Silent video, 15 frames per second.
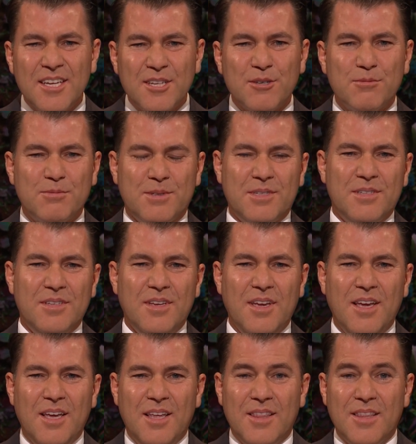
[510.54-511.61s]
他活
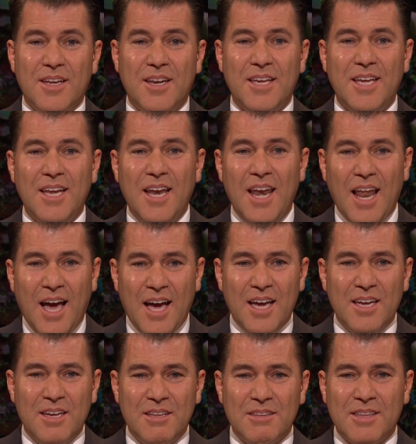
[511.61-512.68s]
着。
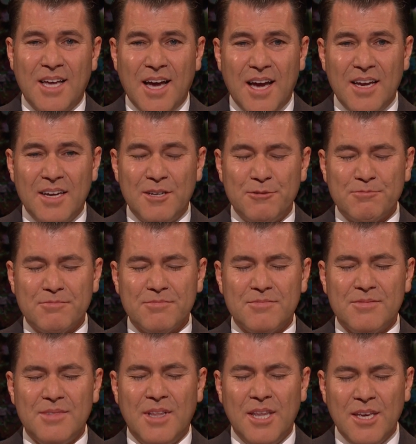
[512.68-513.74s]
他的生与
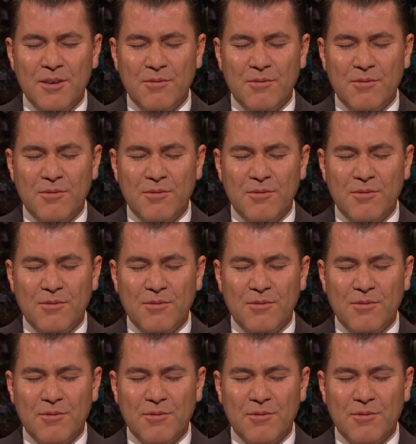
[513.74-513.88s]
死，